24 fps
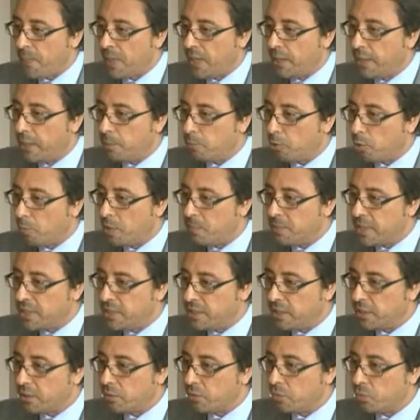les
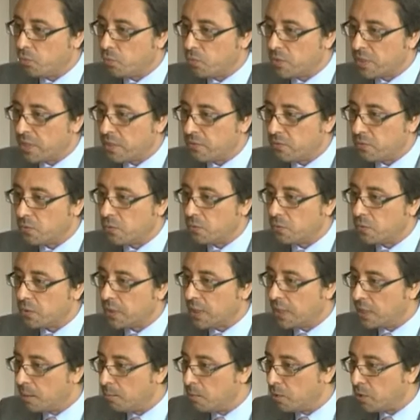problématiques que nous avons
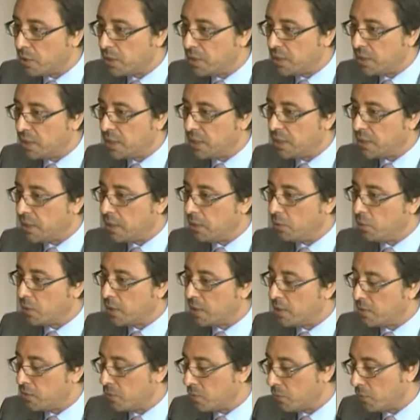abordées à
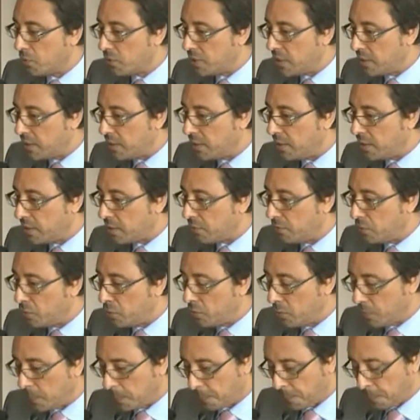l'occasion de cette interview
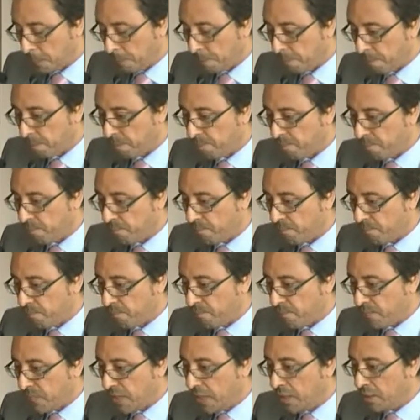
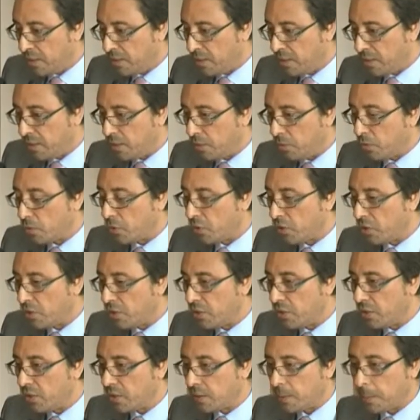étaient au
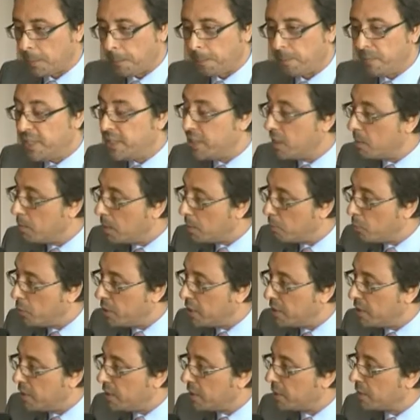cœur des débats
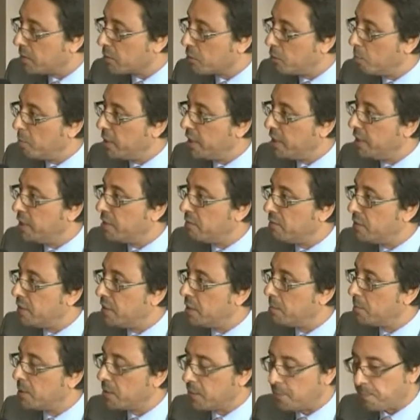politiques dans ce pays,
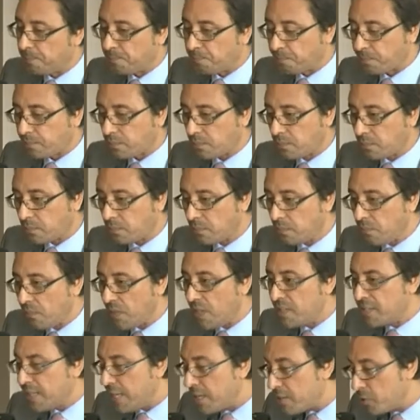évidemment
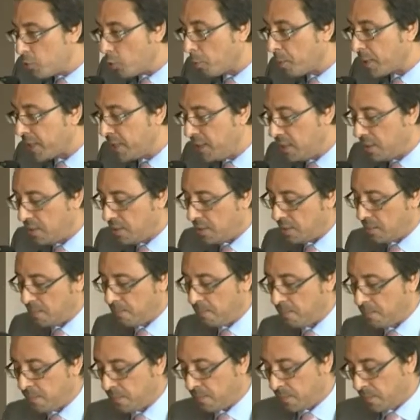ça a surpris.
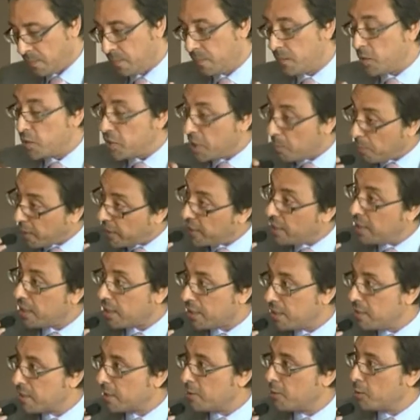J'ai pris un
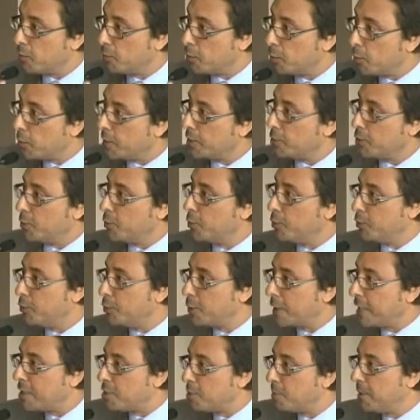risque, je, je, ne vous
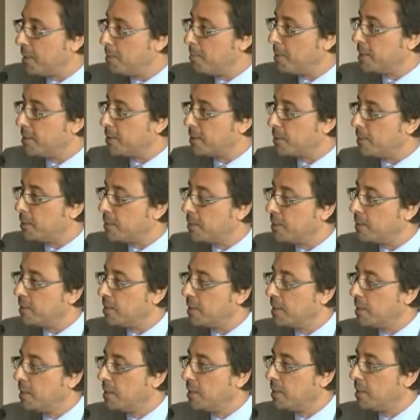cache pas, parce que
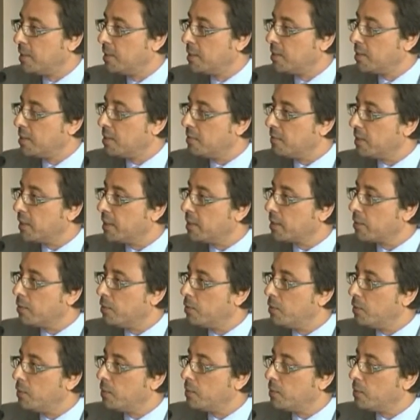c'est vrai
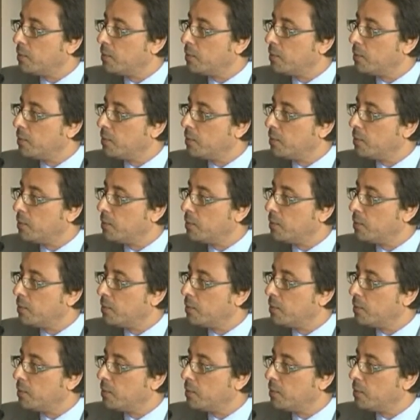que